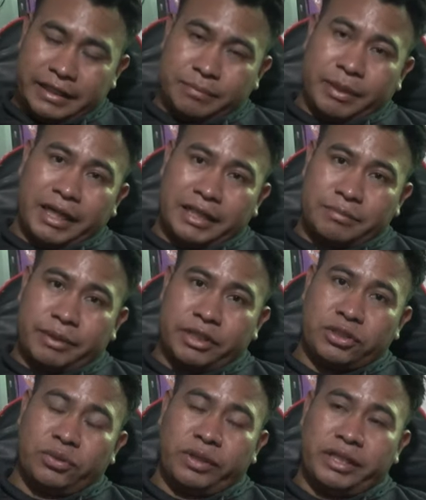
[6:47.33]
para las
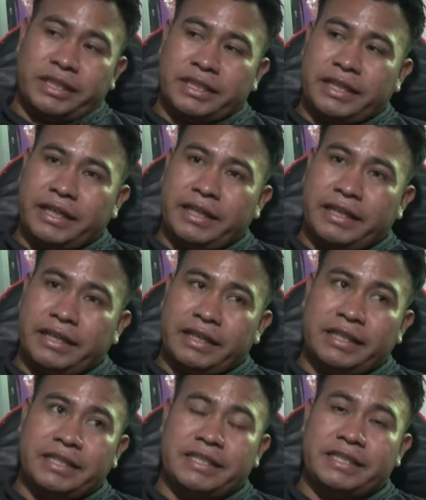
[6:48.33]
personas que,
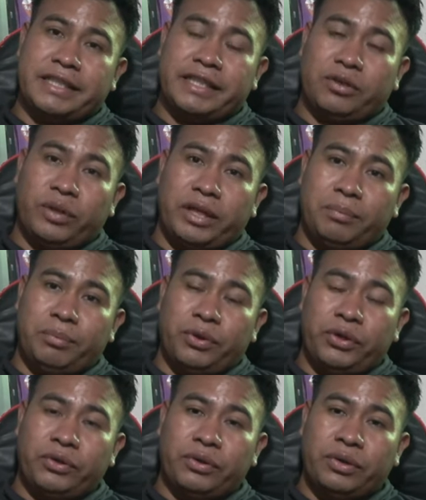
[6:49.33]
necesiten un
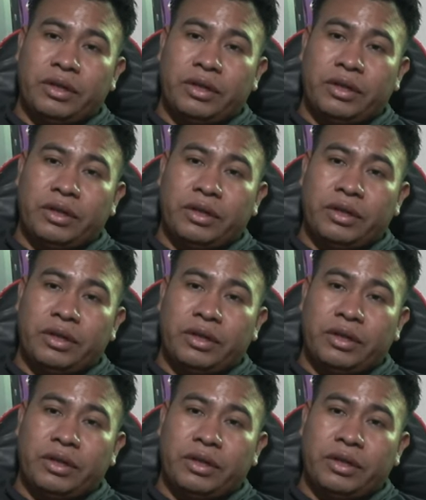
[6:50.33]
apoyo.